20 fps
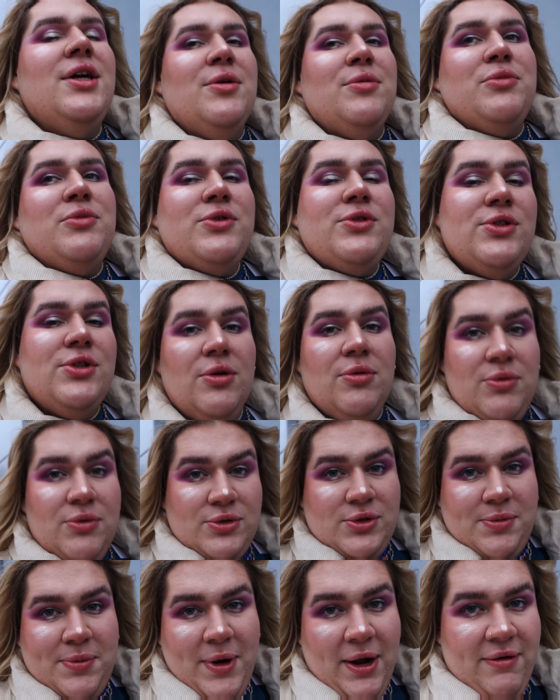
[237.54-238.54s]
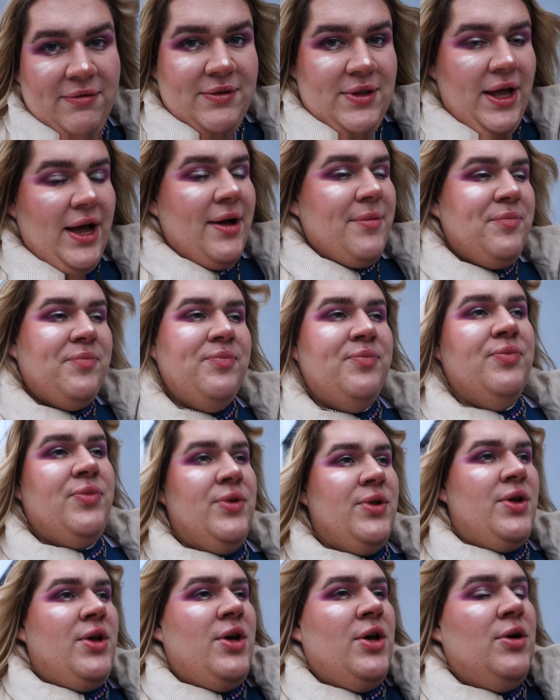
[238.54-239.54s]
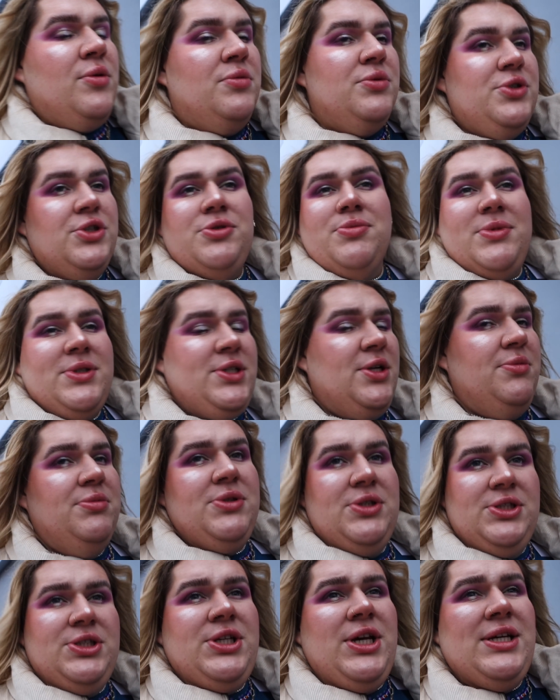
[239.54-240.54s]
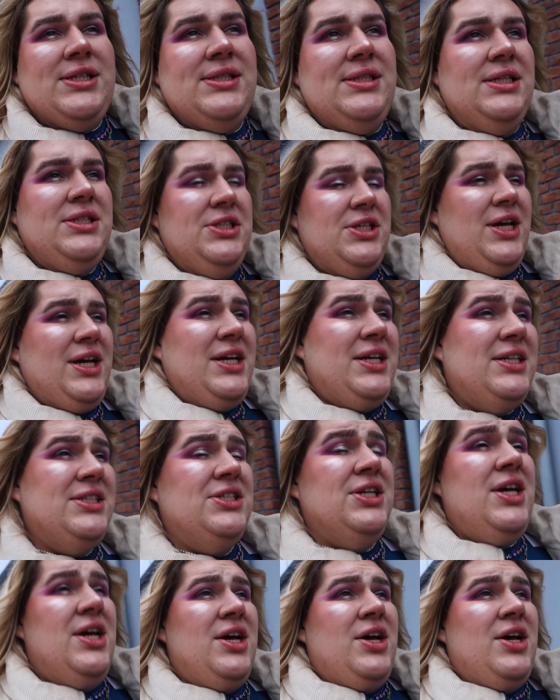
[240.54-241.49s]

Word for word: mus to mus, prawda? Musimy zrobić dzisiaj zdjęcia jakieś,